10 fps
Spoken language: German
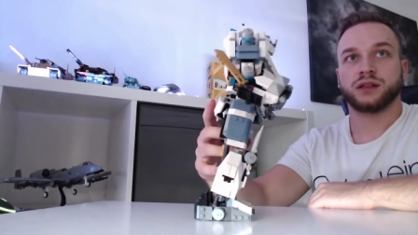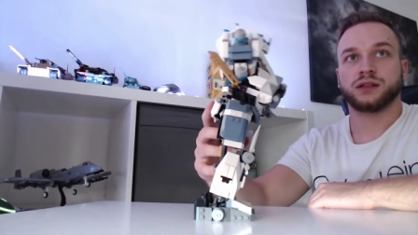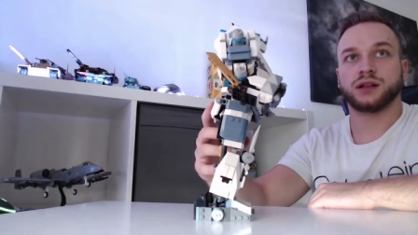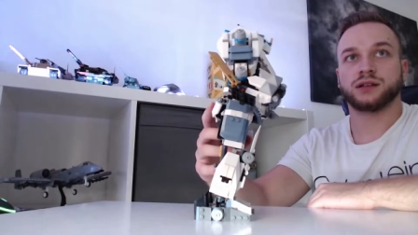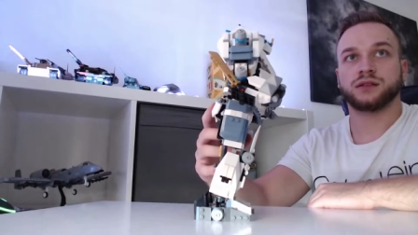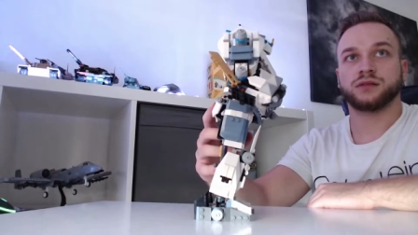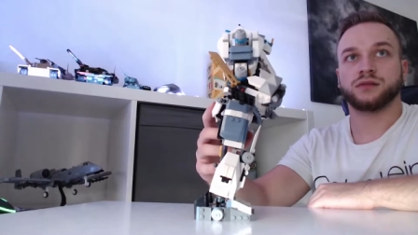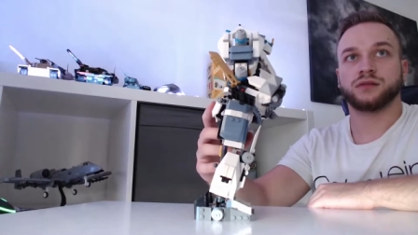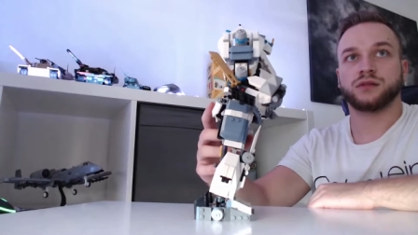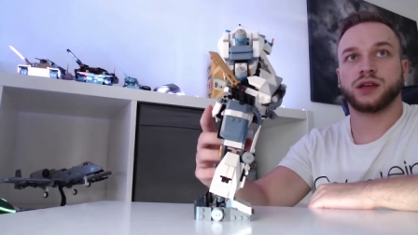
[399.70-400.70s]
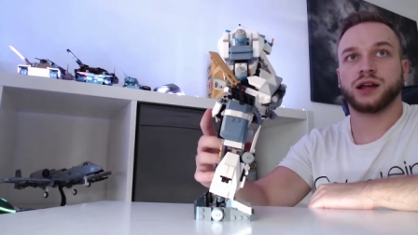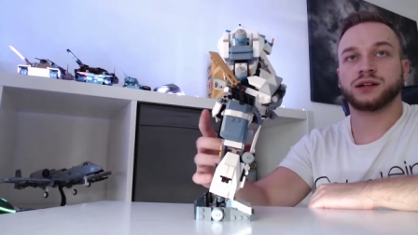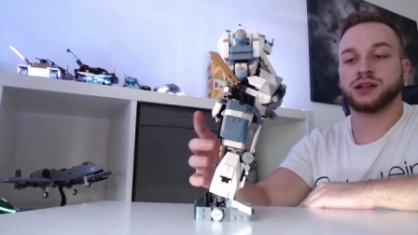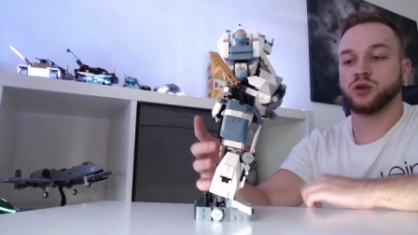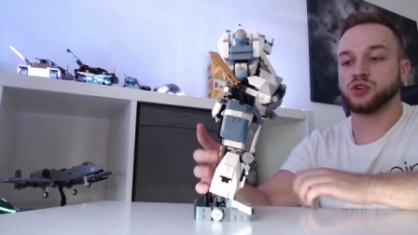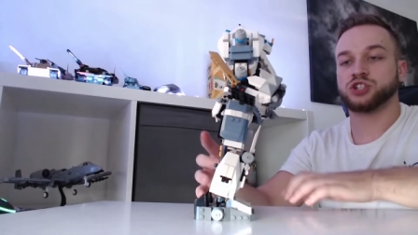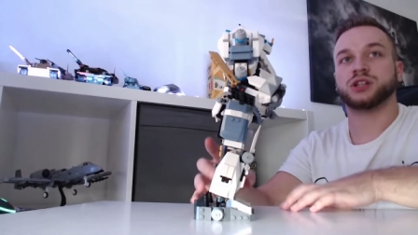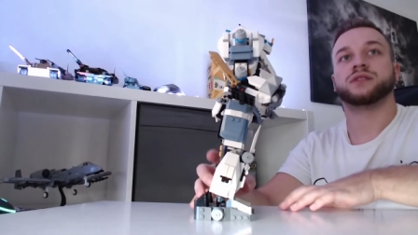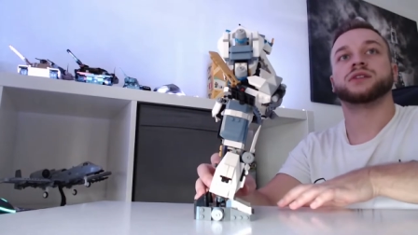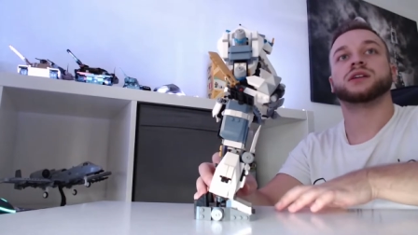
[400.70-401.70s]
dann gelangt er auch
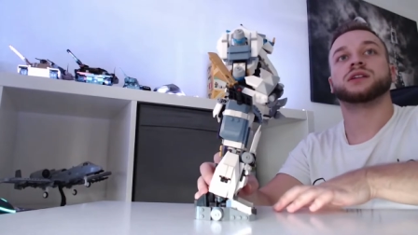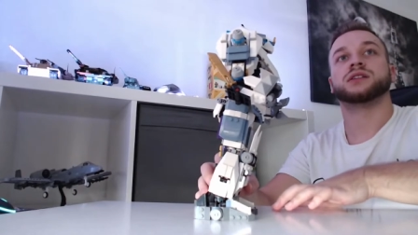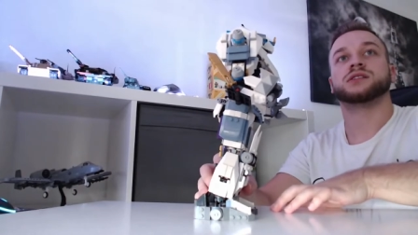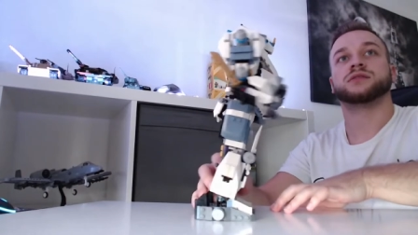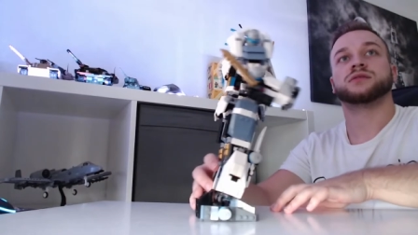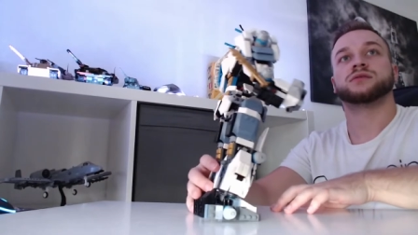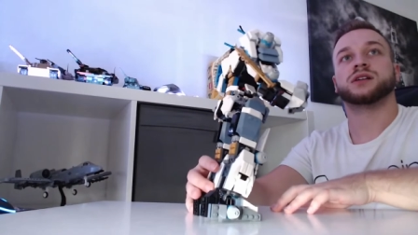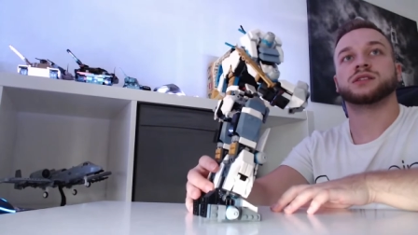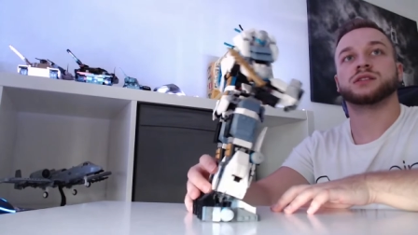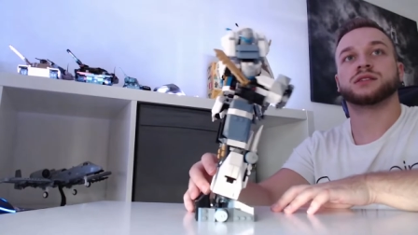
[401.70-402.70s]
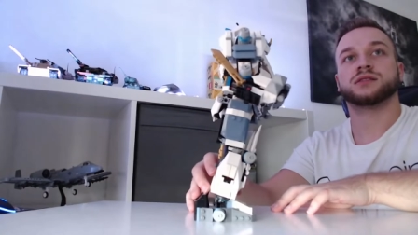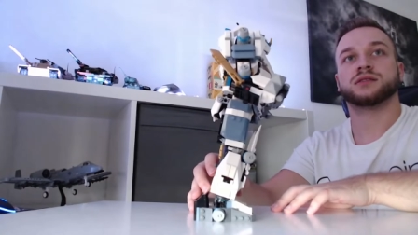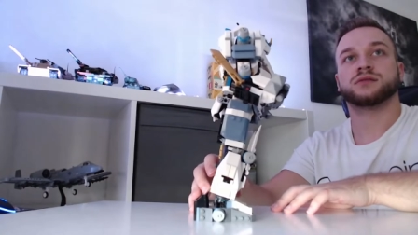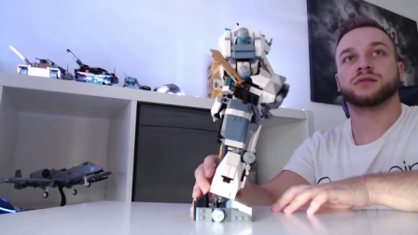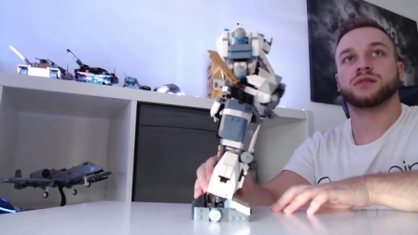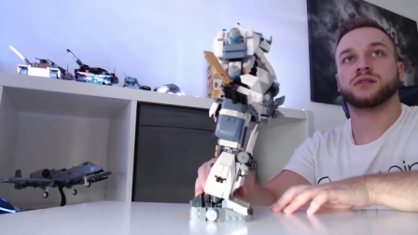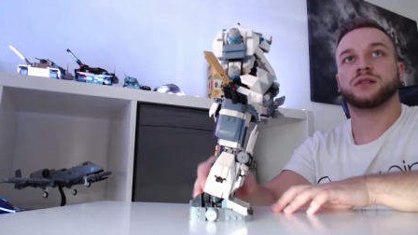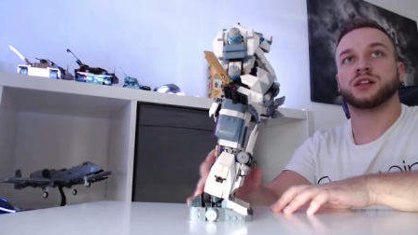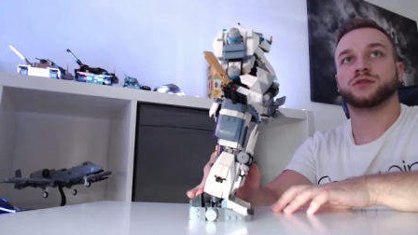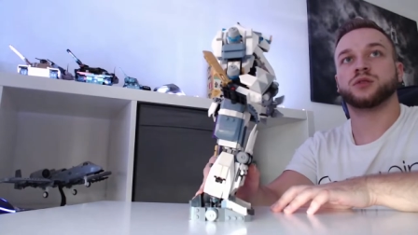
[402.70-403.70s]
schnell wieder in diese, weiß nicht,
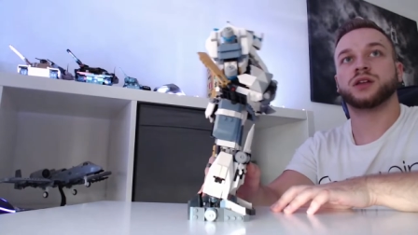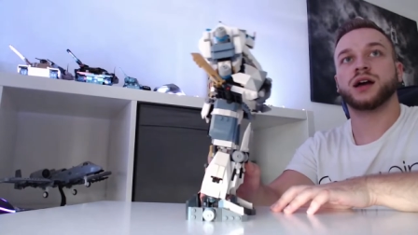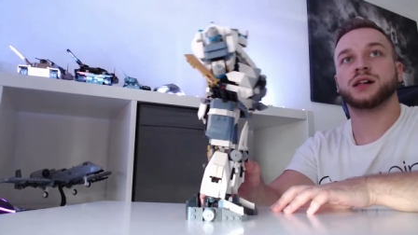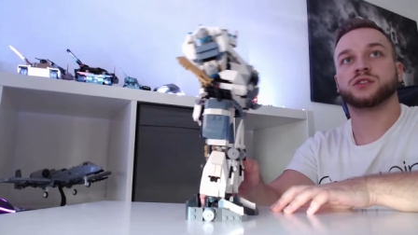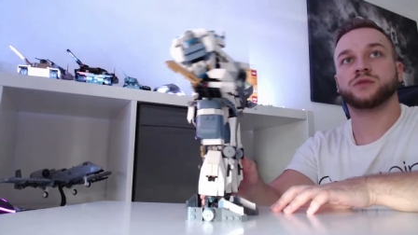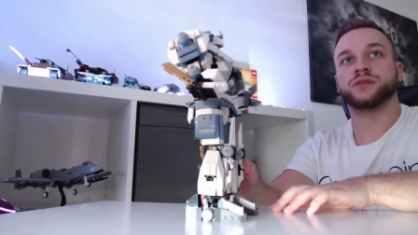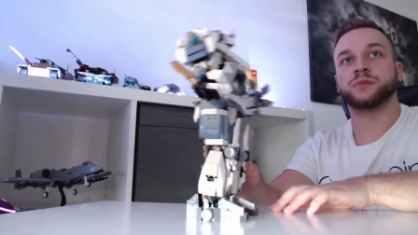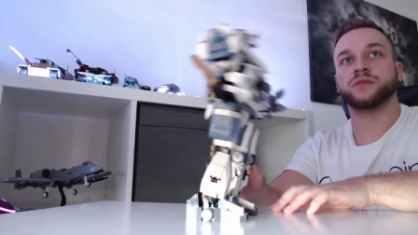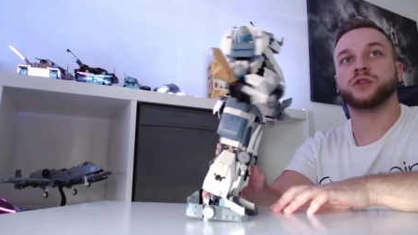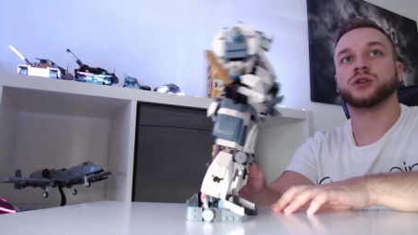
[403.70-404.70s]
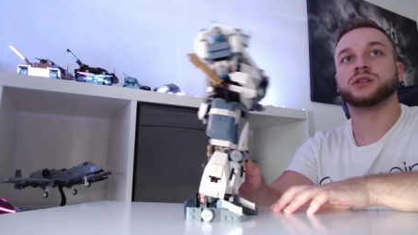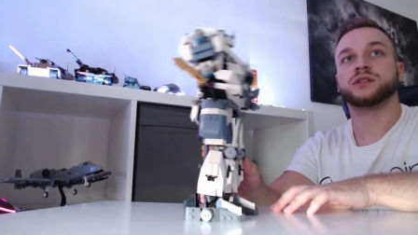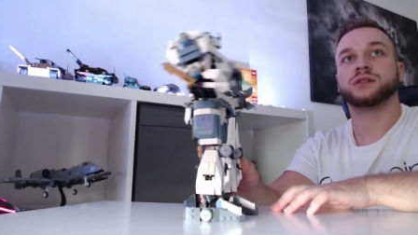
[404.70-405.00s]
als würde er halt so wippen wollen.